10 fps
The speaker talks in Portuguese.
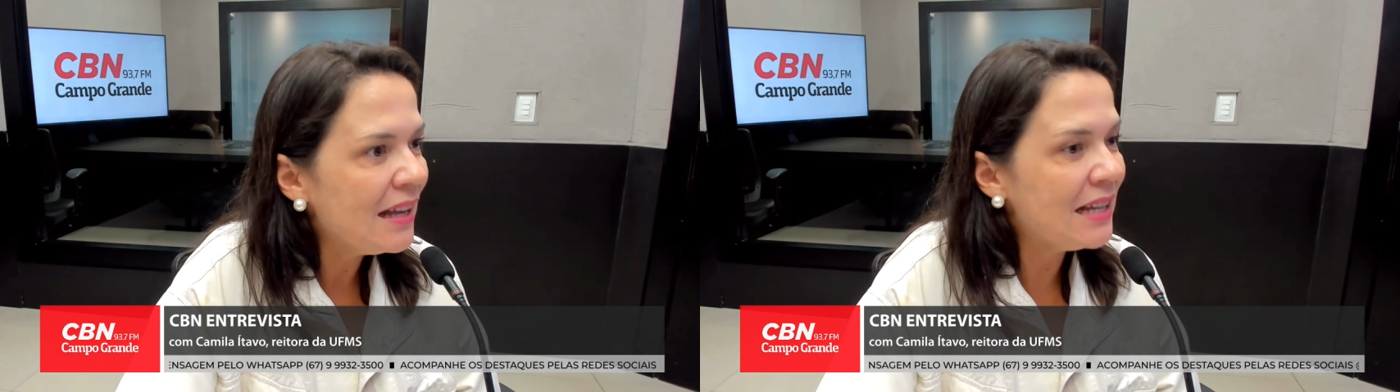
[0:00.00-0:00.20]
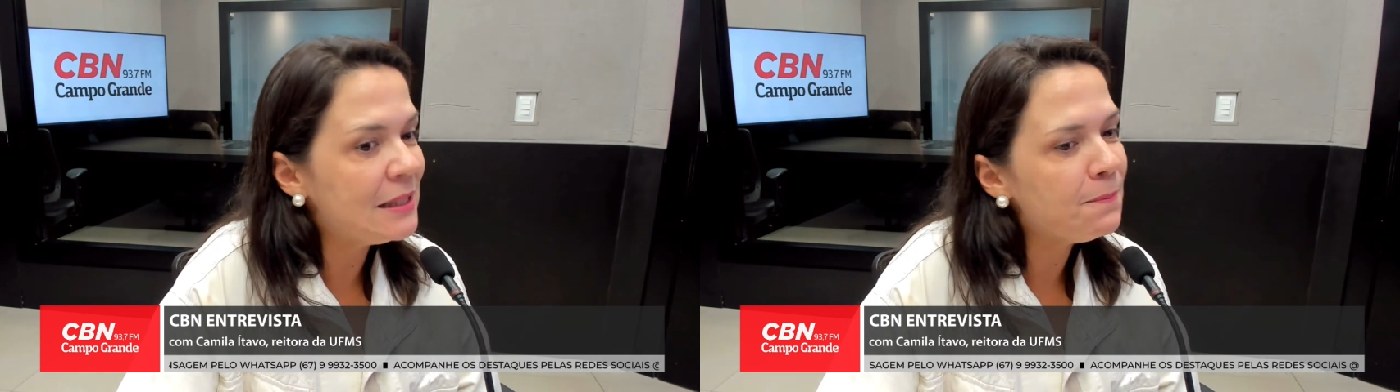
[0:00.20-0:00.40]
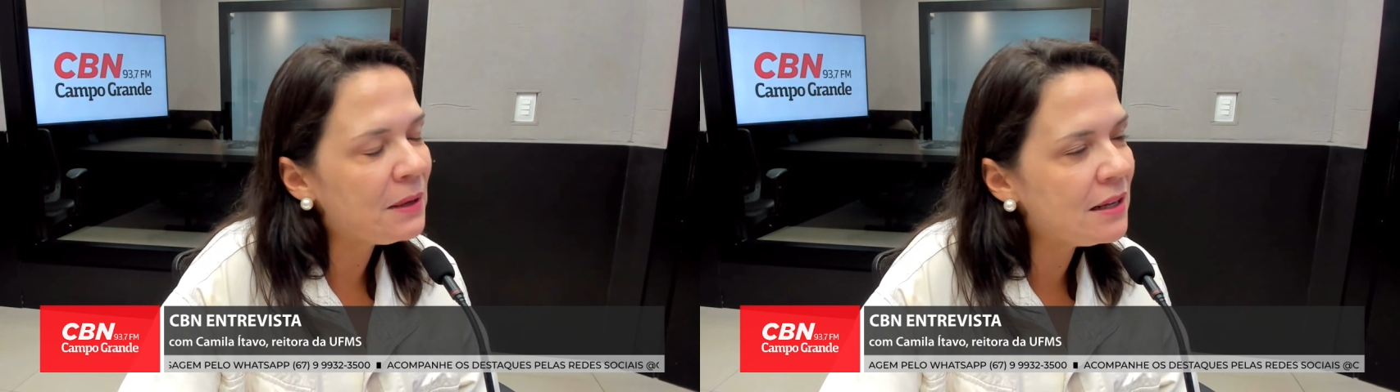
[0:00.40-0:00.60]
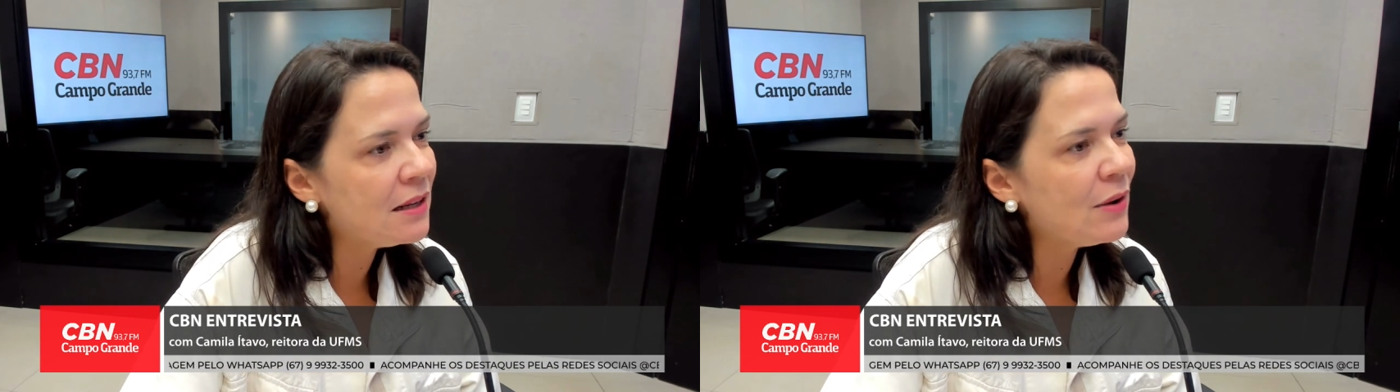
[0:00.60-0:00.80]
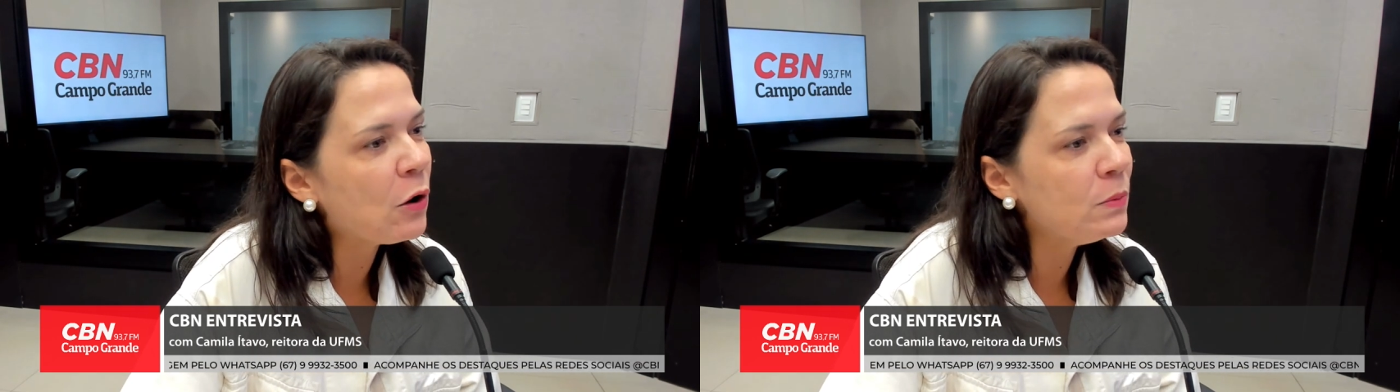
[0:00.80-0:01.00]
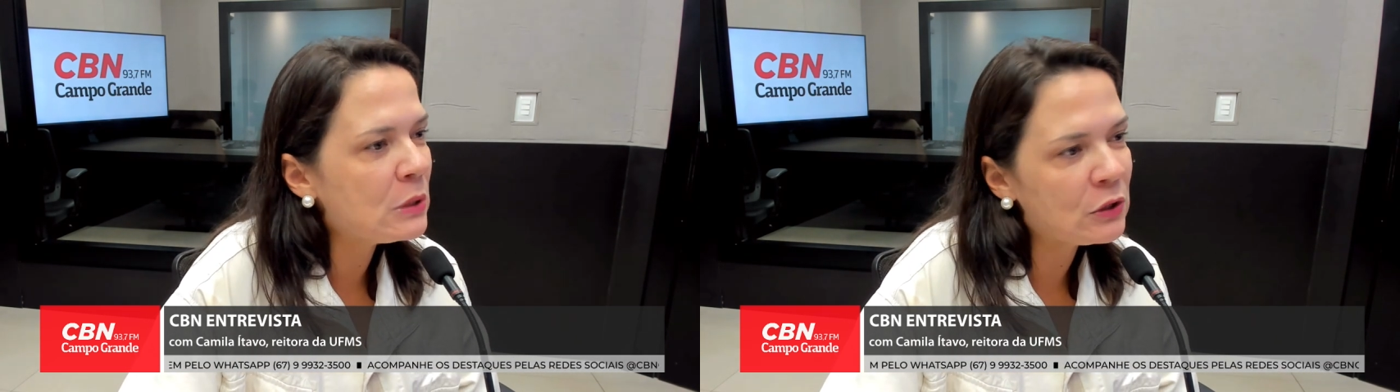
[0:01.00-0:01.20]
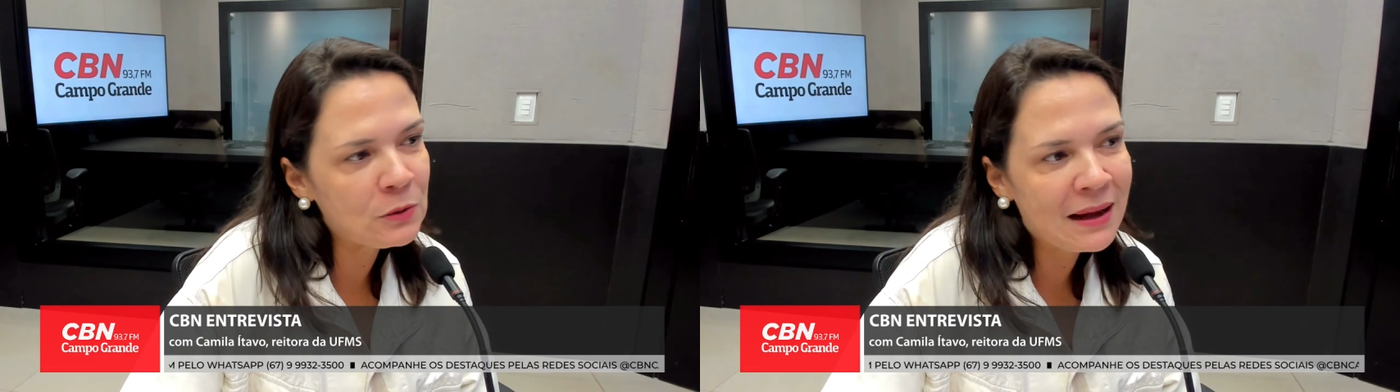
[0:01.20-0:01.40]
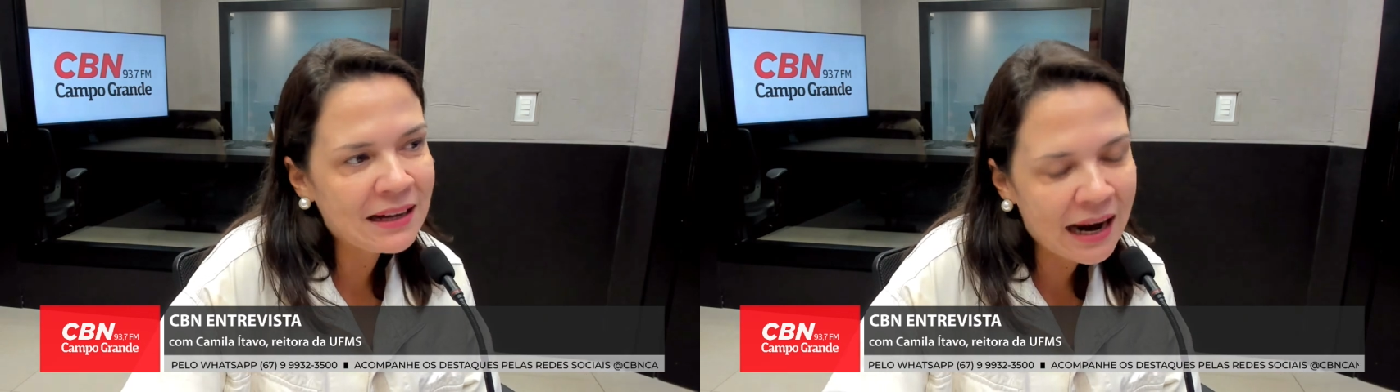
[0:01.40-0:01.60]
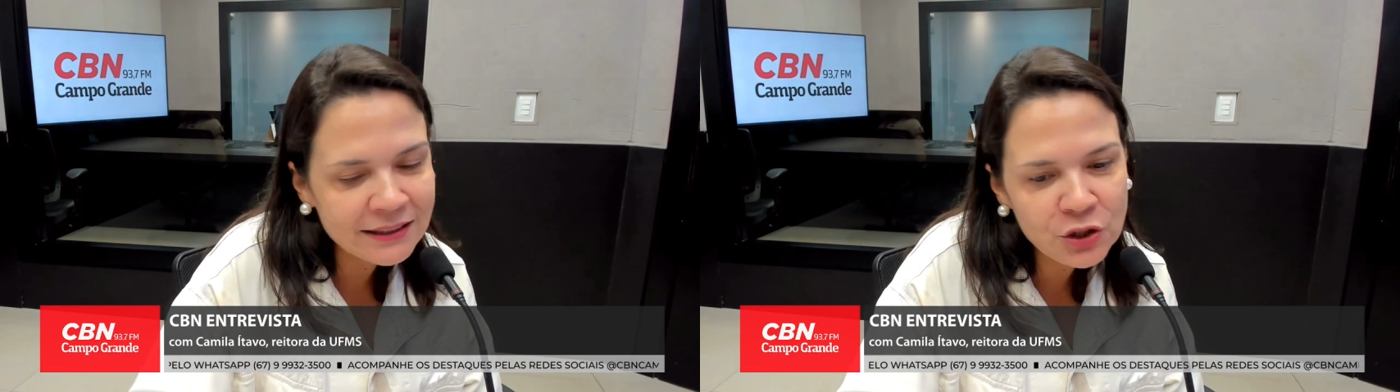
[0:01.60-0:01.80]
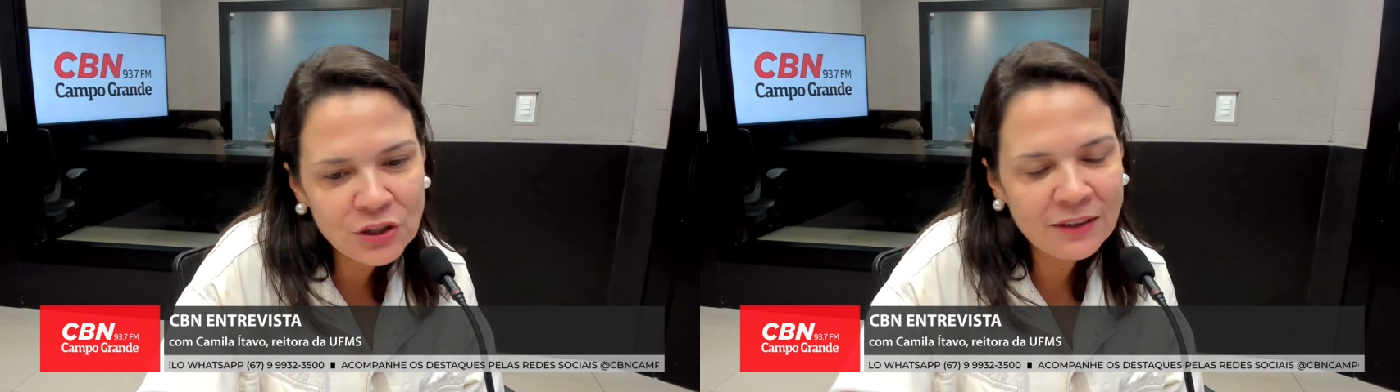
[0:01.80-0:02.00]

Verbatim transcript: Esse plano é como se fosse uma carta de